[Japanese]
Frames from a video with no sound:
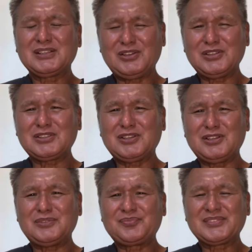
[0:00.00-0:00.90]
とう
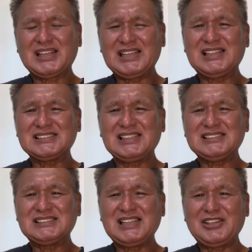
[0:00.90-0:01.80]
とう毛田
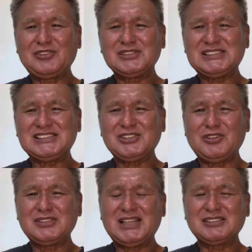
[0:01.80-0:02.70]
先生の思
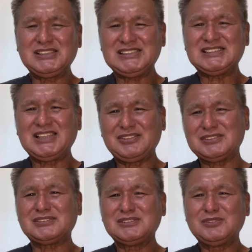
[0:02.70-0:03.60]
想を殴り捨てる